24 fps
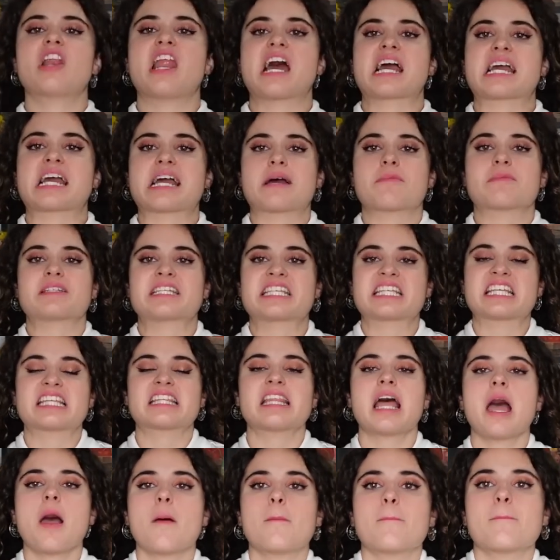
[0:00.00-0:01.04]
La camiseta
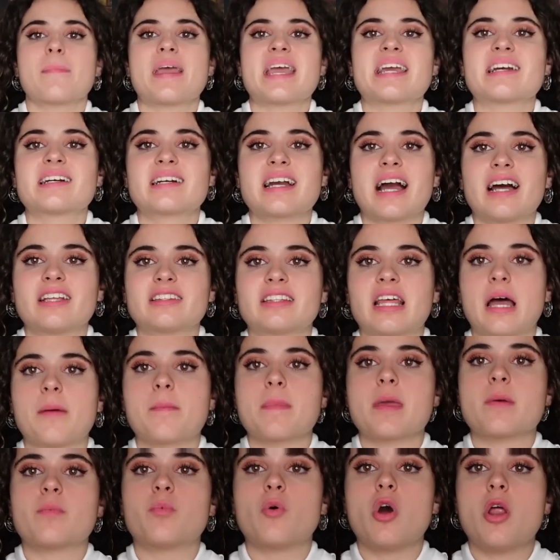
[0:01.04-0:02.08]
me encanta,
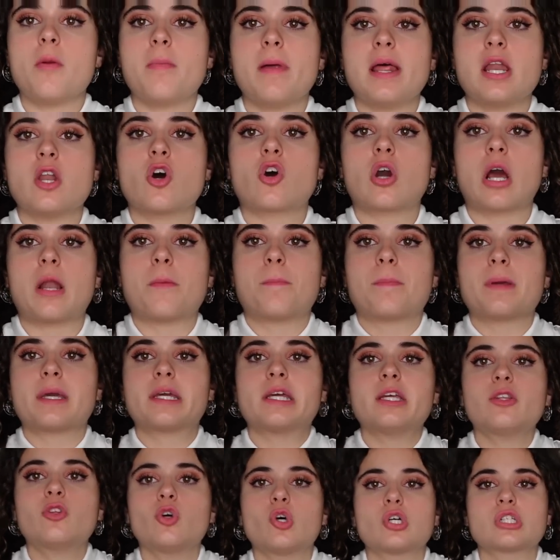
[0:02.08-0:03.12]
me vuelve loca. El
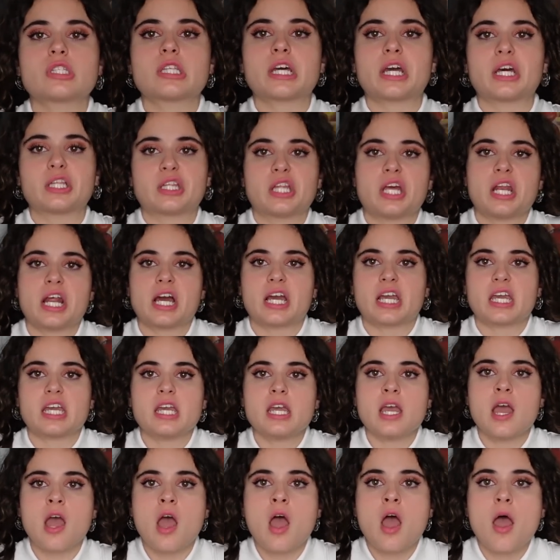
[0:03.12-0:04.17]
piquito este que tiene
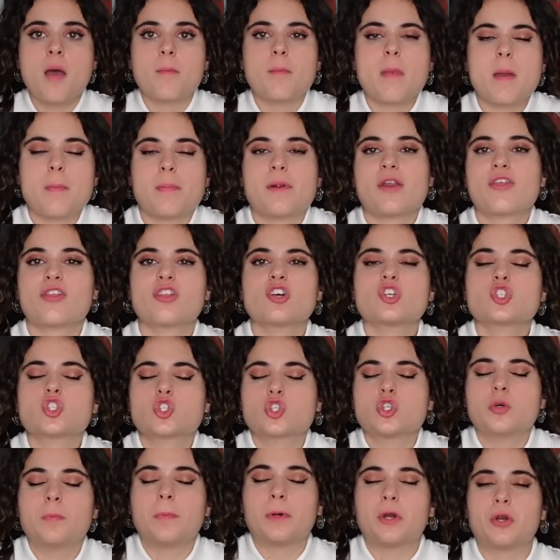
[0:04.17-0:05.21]
aquí me parece
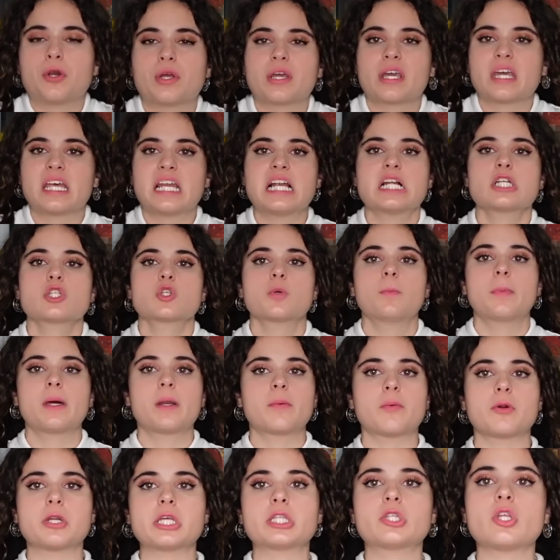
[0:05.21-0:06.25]
súper original, súper
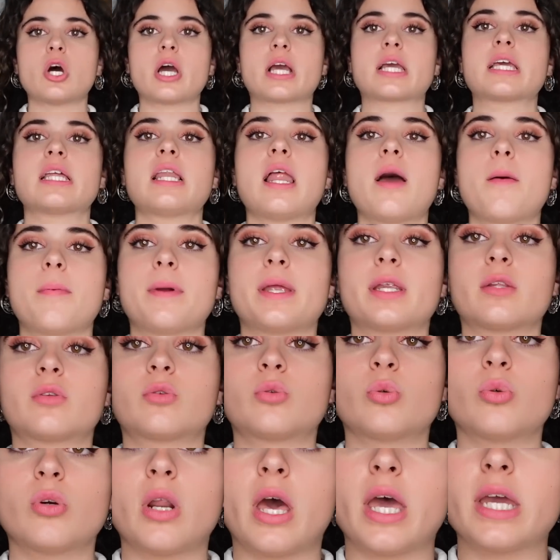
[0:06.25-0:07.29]
bonito. Aquí la
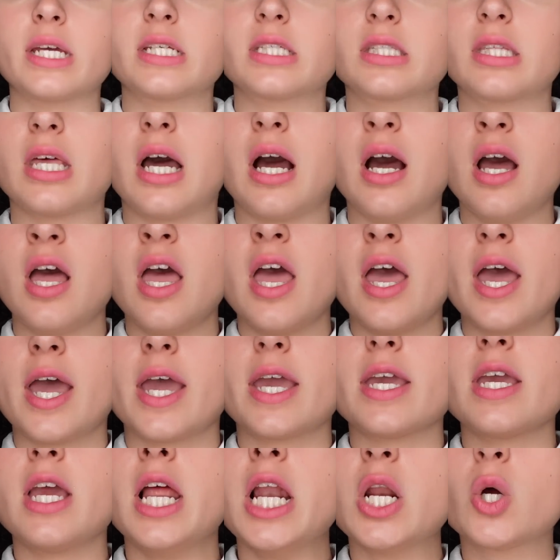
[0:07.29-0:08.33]
abertura está
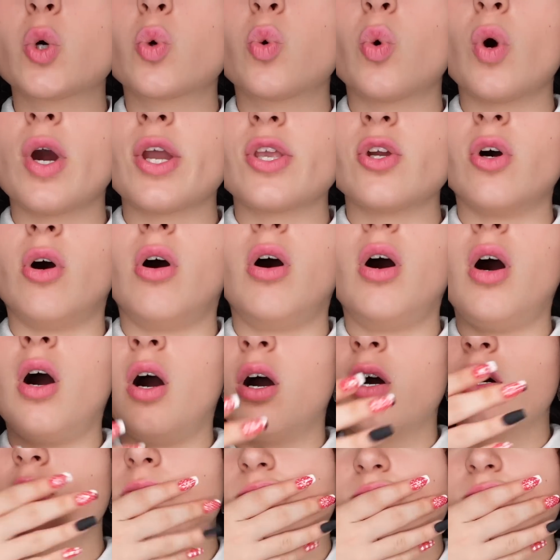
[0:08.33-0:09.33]
y el cuello. ¡Oh!